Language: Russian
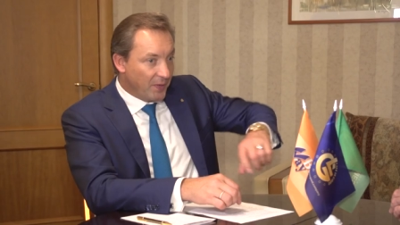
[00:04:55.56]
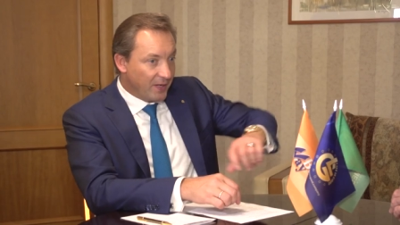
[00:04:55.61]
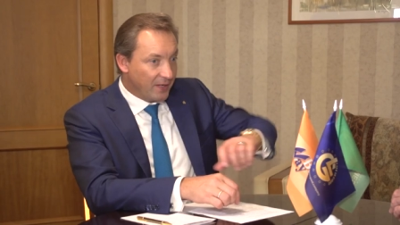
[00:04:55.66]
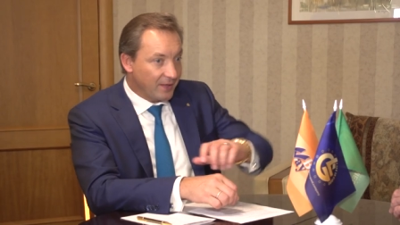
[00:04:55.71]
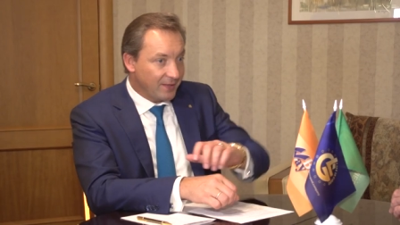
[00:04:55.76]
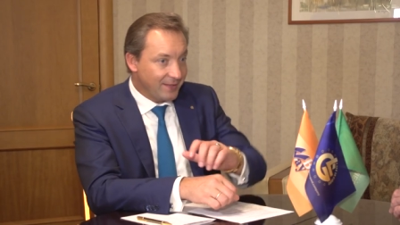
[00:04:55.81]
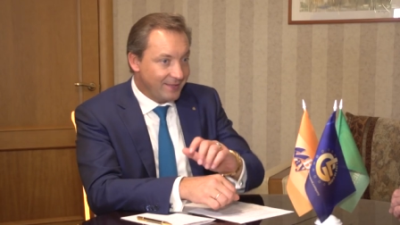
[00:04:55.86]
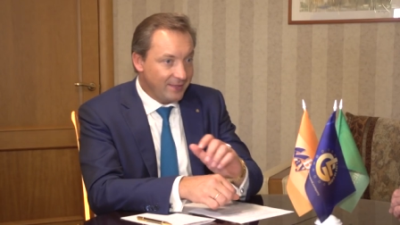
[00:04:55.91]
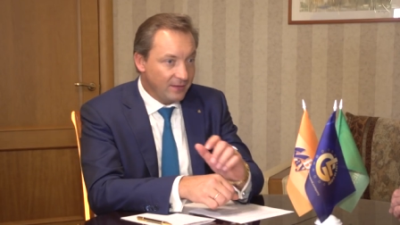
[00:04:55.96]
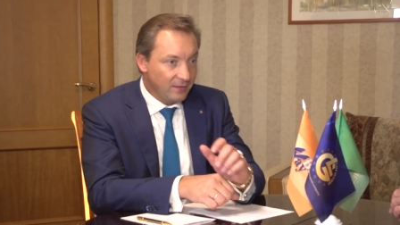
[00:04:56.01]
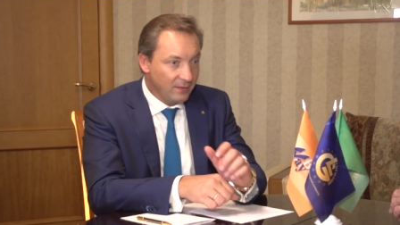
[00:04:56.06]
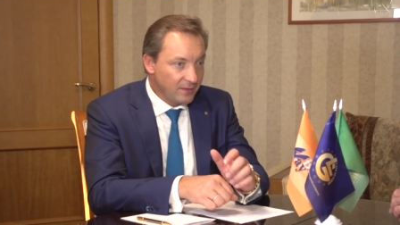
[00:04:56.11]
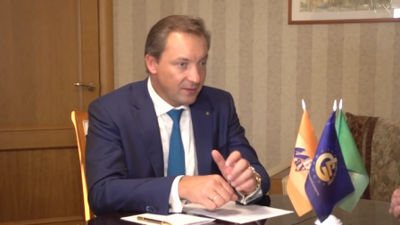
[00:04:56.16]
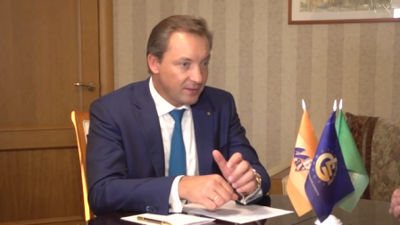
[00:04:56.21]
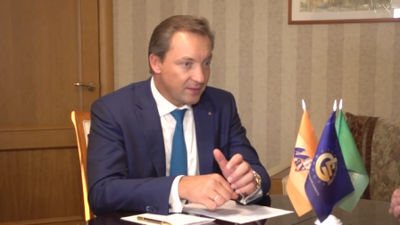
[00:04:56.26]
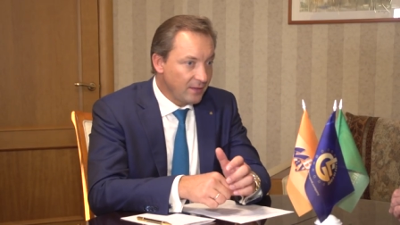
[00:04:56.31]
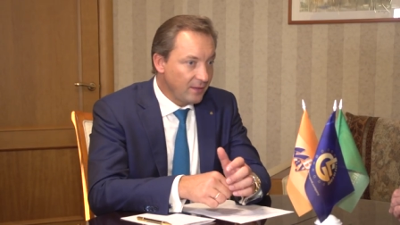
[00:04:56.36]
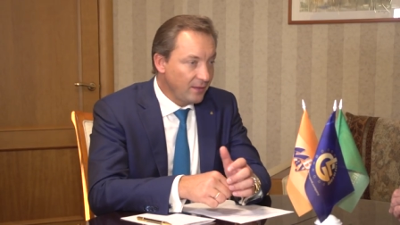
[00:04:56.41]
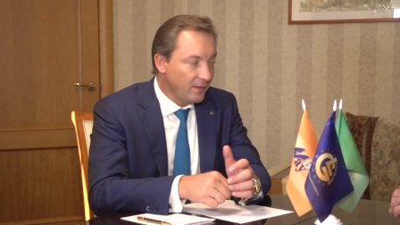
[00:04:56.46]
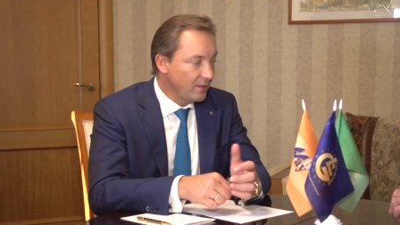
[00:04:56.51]

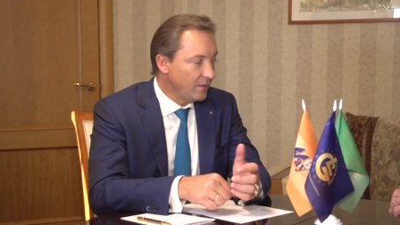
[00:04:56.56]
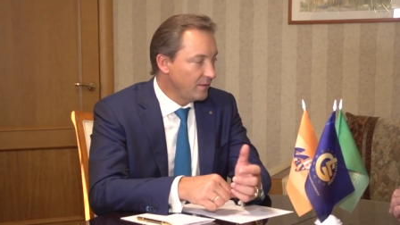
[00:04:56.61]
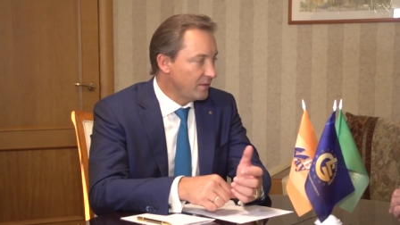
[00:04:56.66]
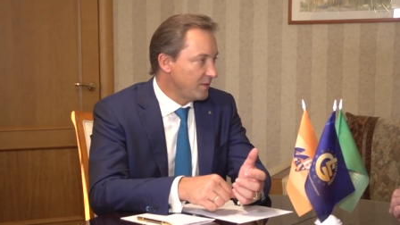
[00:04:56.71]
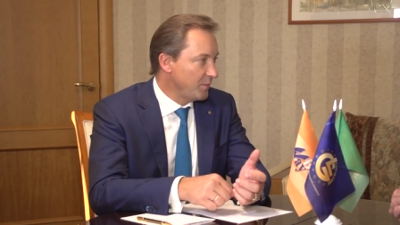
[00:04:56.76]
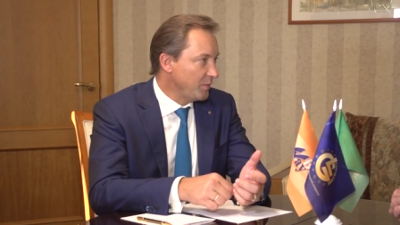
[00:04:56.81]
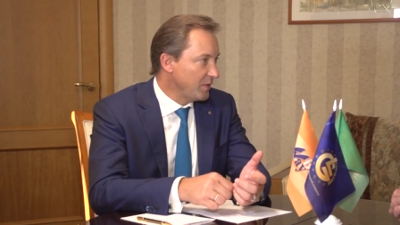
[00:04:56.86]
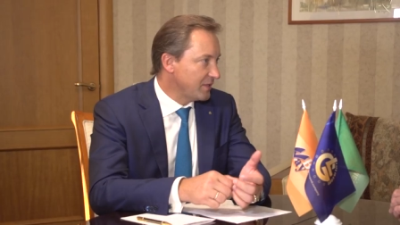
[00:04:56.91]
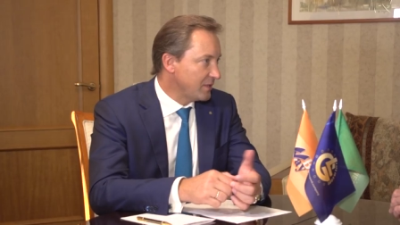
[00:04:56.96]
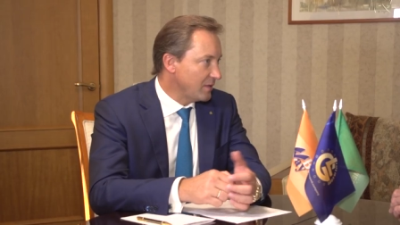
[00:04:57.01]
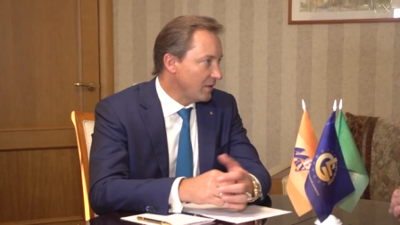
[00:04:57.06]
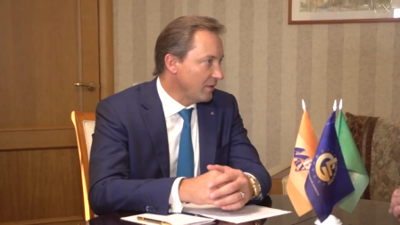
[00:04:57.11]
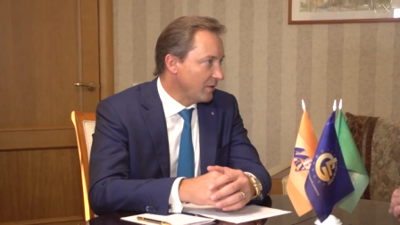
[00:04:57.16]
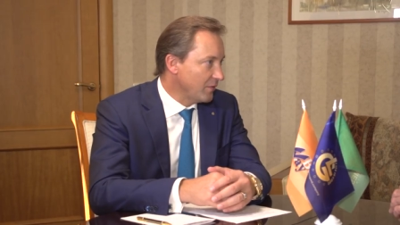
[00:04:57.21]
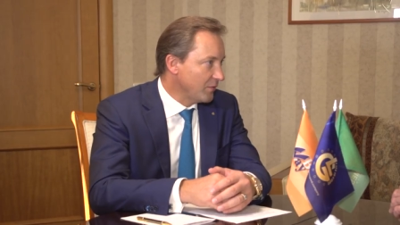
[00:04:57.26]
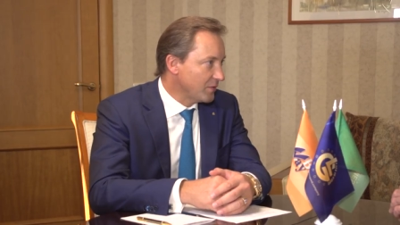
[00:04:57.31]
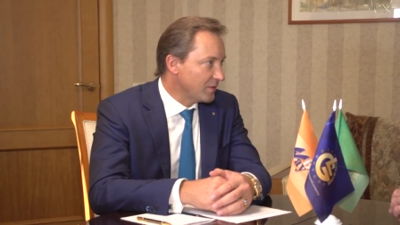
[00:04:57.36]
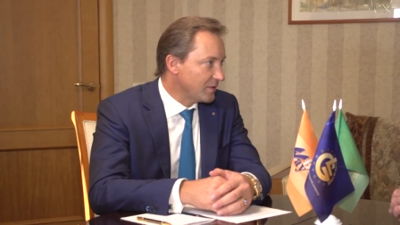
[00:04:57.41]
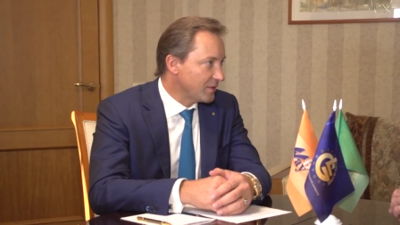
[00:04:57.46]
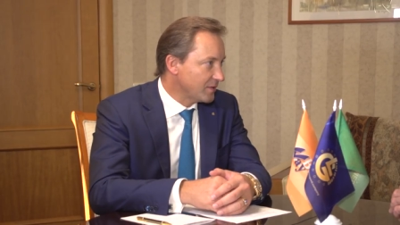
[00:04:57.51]
Приходилось ли тебе
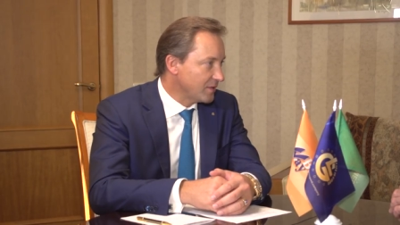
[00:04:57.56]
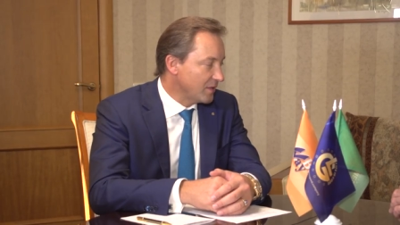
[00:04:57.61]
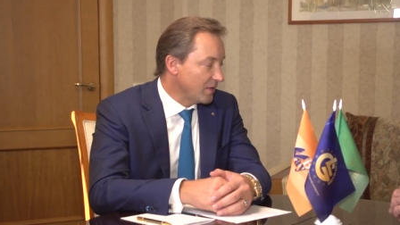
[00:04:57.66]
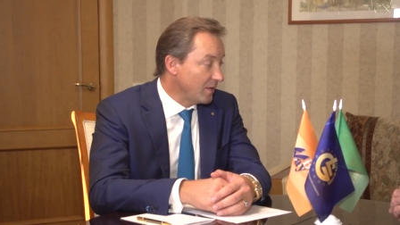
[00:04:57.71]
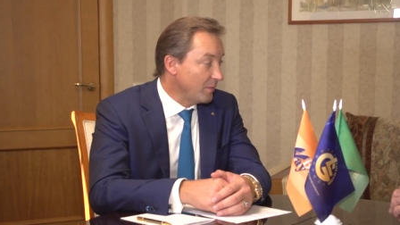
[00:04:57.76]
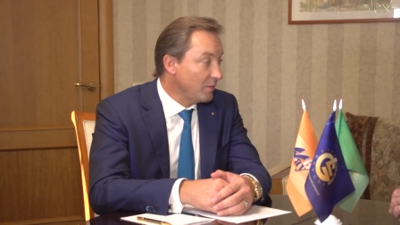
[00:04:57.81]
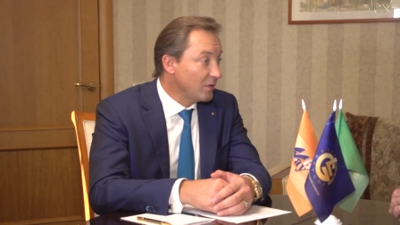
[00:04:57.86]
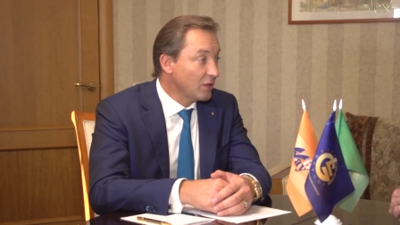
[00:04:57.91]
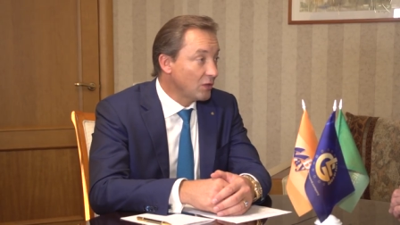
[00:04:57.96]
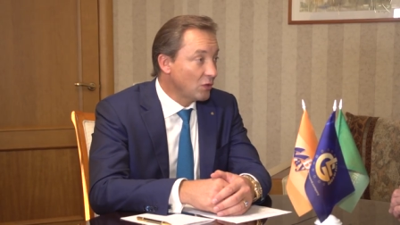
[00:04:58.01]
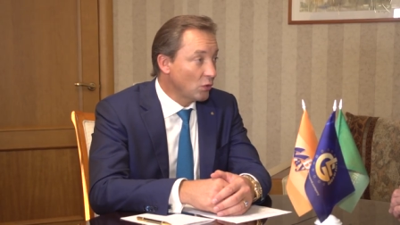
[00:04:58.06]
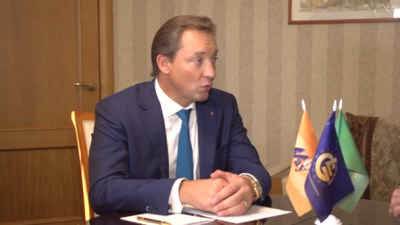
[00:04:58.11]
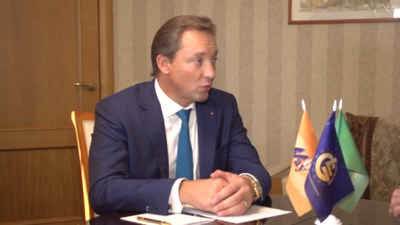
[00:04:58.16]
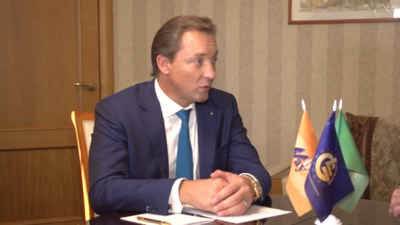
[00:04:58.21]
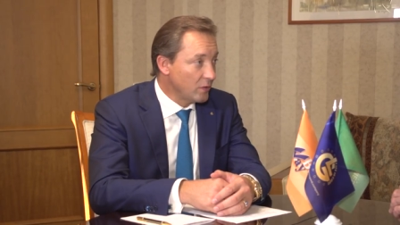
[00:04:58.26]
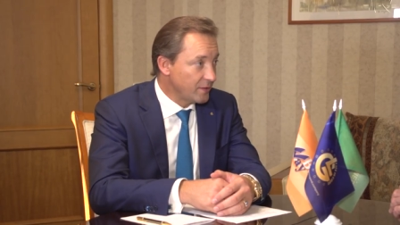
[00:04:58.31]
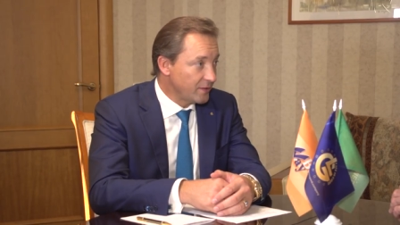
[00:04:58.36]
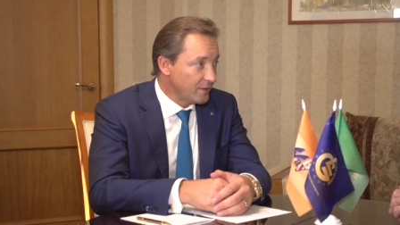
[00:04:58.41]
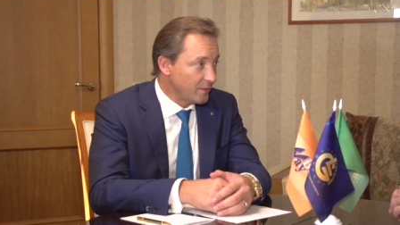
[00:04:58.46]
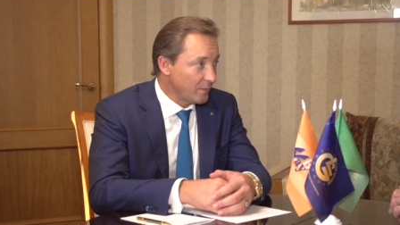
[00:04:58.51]
сталкиваться с какими-то
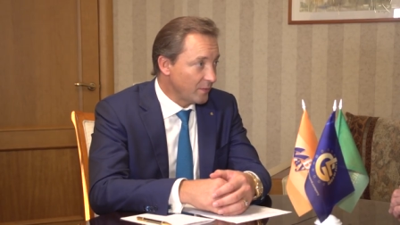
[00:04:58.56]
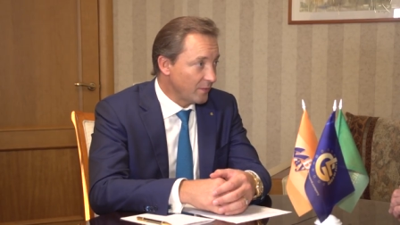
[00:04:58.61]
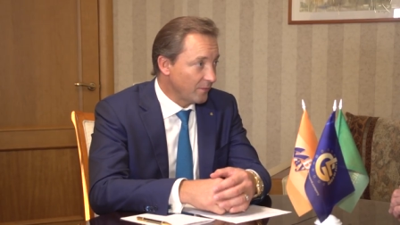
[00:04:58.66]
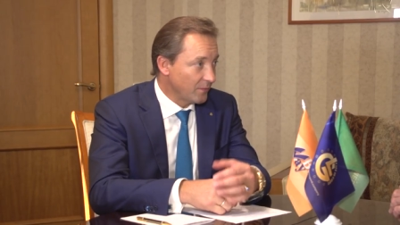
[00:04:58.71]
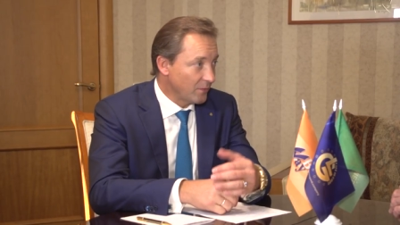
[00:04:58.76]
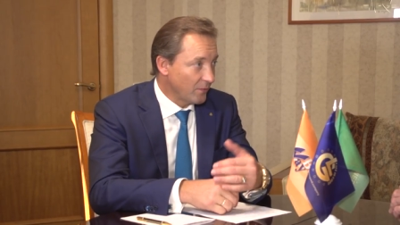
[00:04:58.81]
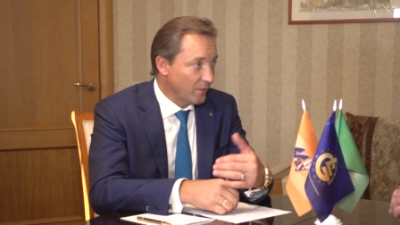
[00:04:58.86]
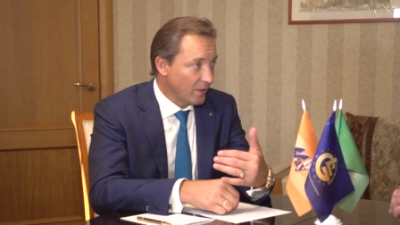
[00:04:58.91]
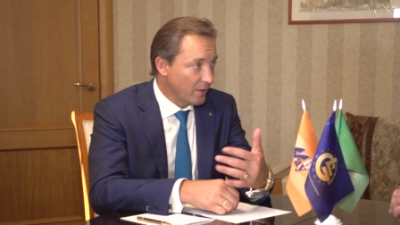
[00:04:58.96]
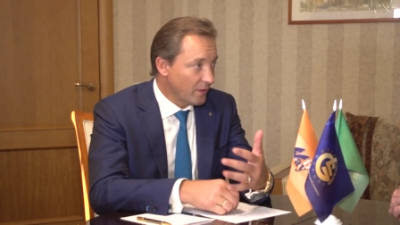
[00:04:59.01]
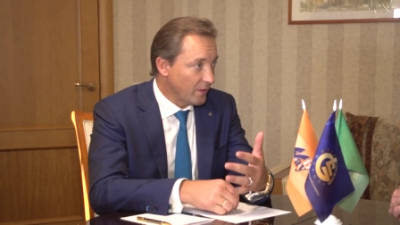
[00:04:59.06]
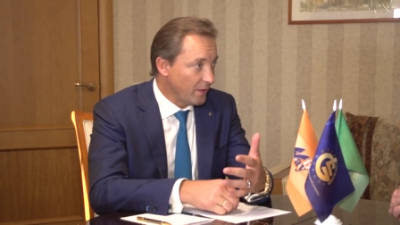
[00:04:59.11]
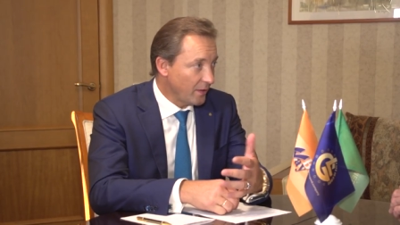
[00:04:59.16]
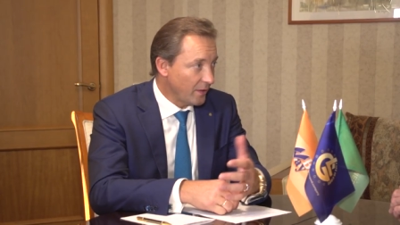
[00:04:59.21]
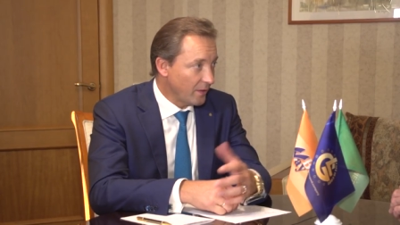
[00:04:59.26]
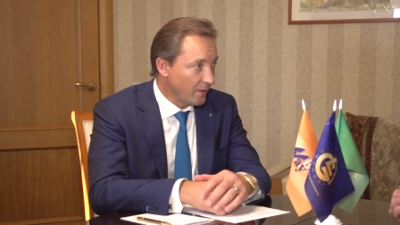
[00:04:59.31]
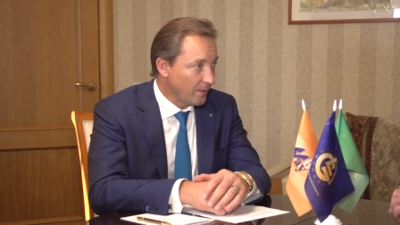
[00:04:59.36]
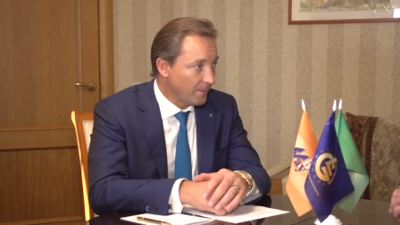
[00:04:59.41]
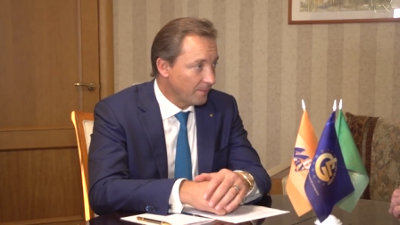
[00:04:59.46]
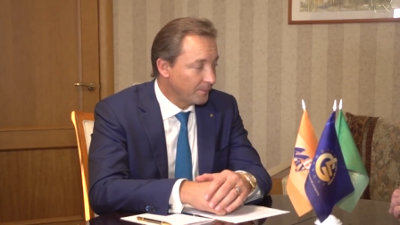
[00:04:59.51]
трудностями в твоей
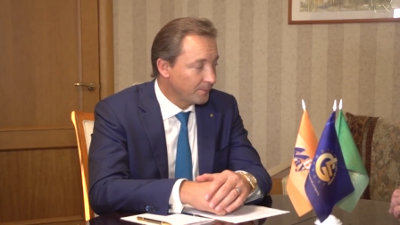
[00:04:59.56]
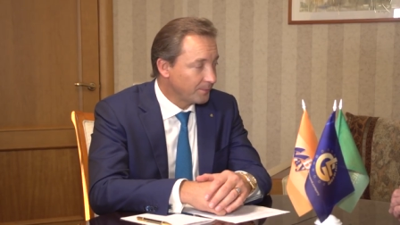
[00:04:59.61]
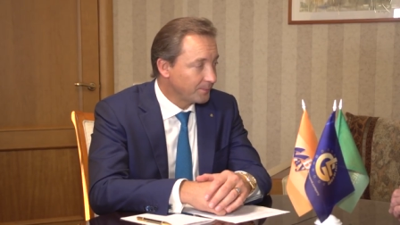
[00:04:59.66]
карьере?